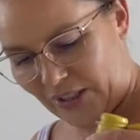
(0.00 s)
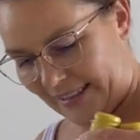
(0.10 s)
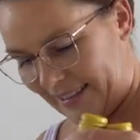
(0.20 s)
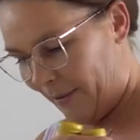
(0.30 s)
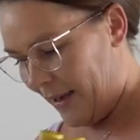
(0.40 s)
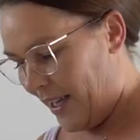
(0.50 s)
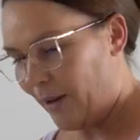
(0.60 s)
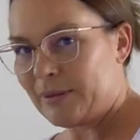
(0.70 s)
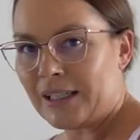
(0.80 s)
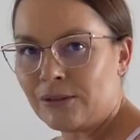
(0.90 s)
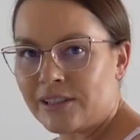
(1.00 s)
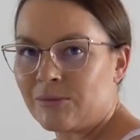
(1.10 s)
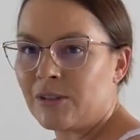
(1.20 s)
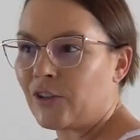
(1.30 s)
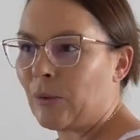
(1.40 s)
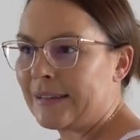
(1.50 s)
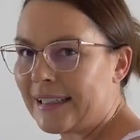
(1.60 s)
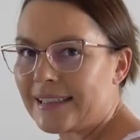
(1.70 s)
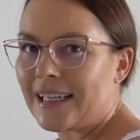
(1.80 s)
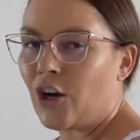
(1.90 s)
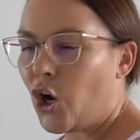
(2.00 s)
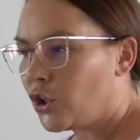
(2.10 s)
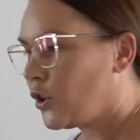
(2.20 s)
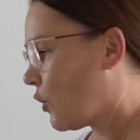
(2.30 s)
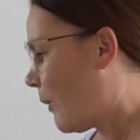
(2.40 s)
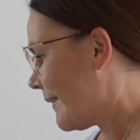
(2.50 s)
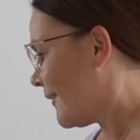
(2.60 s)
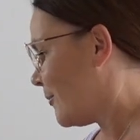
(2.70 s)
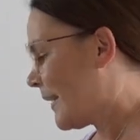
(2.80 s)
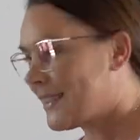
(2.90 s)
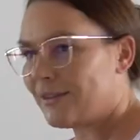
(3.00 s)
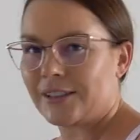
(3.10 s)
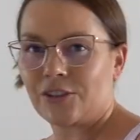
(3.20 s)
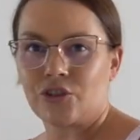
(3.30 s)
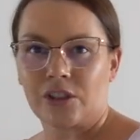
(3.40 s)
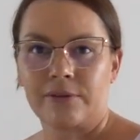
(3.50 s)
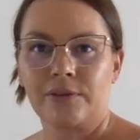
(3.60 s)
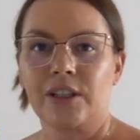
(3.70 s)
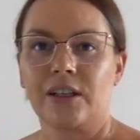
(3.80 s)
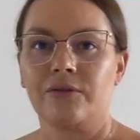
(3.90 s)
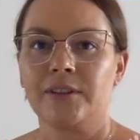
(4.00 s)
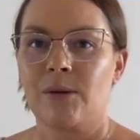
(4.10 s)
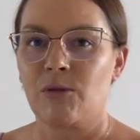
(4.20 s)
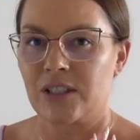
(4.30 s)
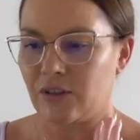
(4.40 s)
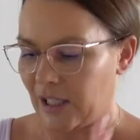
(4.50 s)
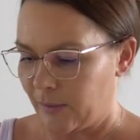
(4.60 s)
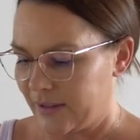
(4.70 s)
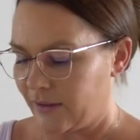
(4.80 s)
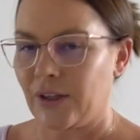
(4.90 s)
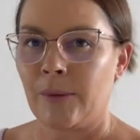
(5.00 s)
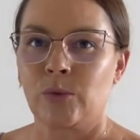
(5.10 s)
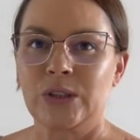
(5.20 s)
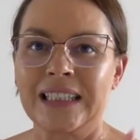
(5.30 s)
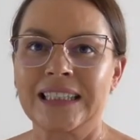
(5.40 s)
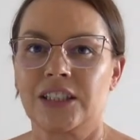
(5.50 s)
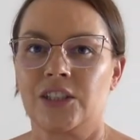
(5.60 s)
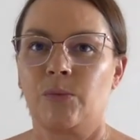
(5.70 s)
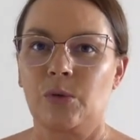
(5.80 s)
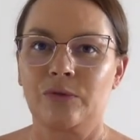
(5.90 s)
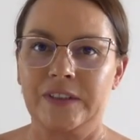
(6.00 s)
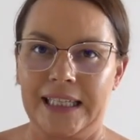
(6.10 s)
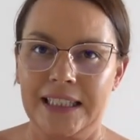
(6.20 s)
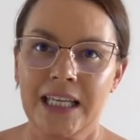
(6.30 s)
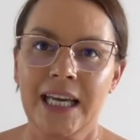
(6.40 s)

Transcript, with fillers: jestem. Pytałyście mnie w komentarzach o dokładną nazwę tego czerwonego wina, bo sobie tak ustawiałam butelki, że nie było widać.